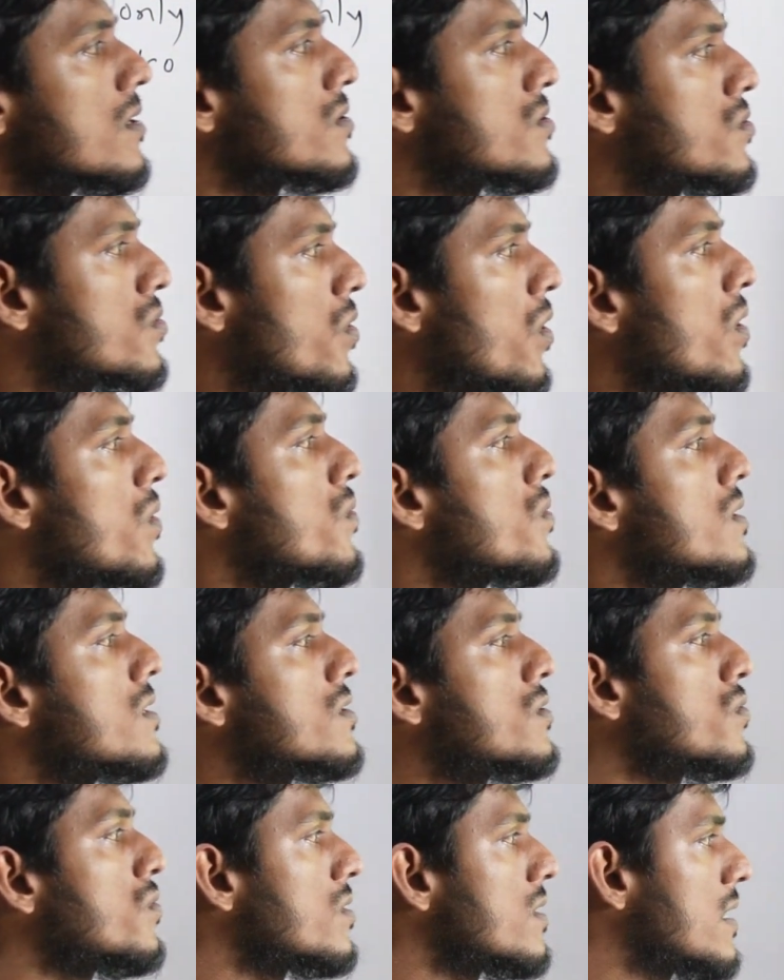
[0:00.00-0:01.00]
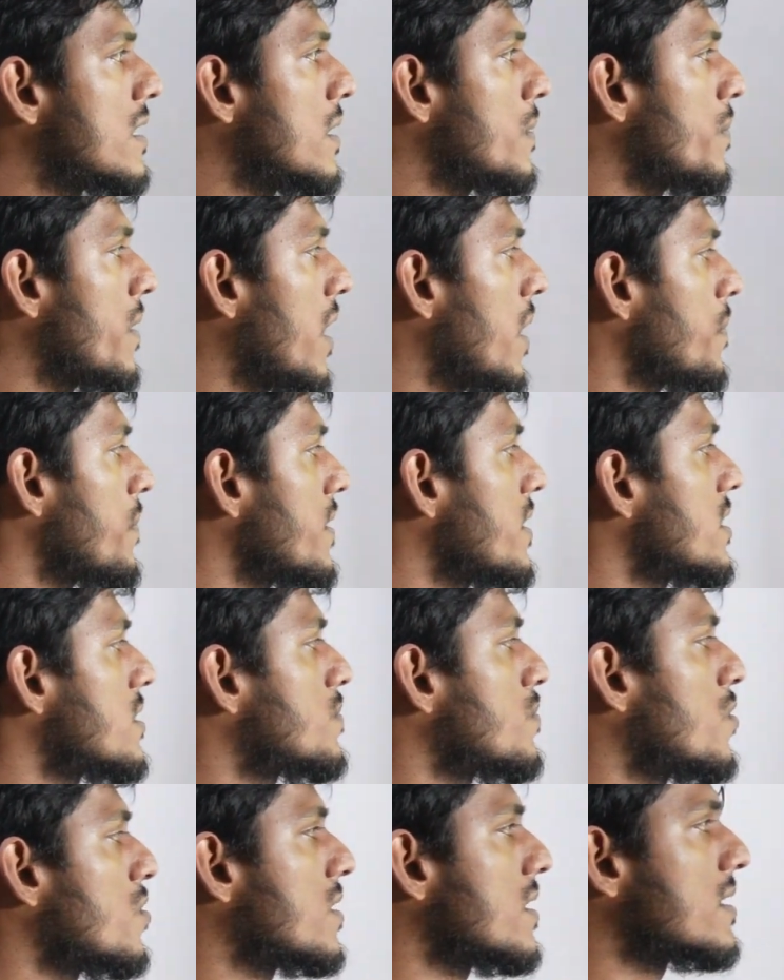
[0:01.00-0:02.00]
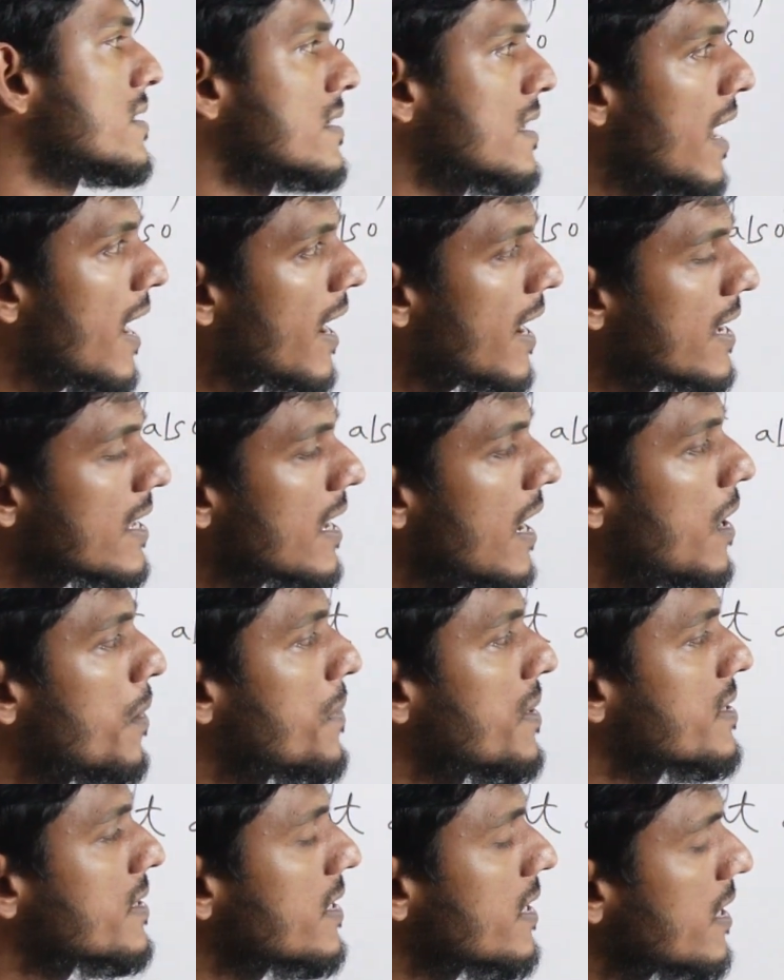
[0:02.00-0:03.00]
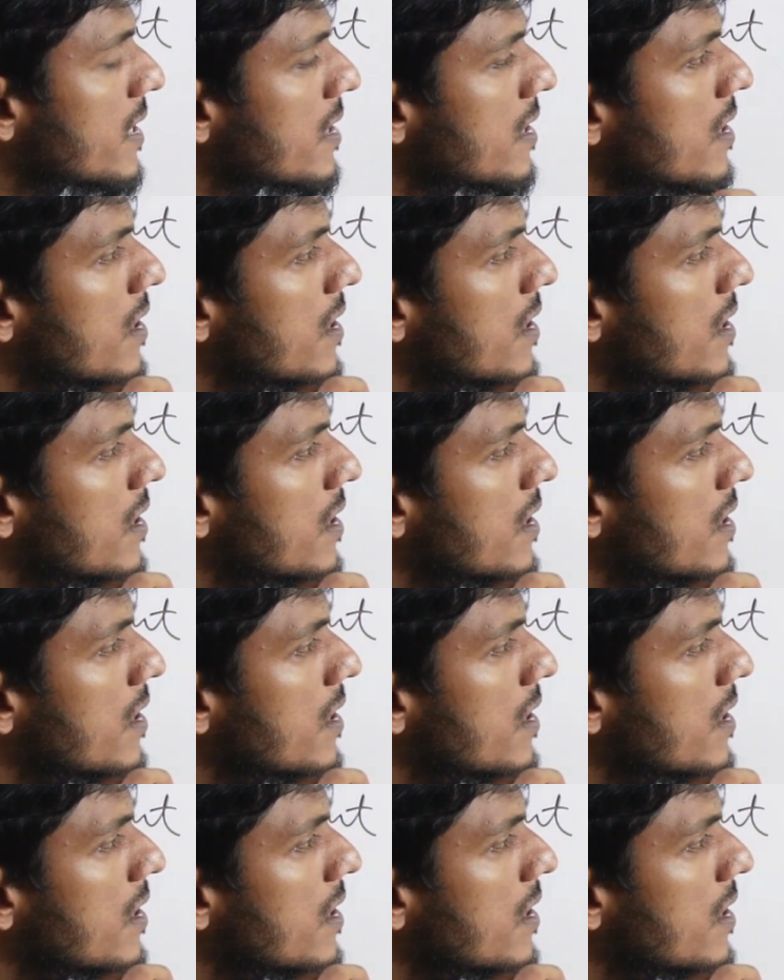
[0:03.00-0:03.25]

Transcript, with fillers: সো উই শুড গিভ আপ স্মোকিং তাই আমাদের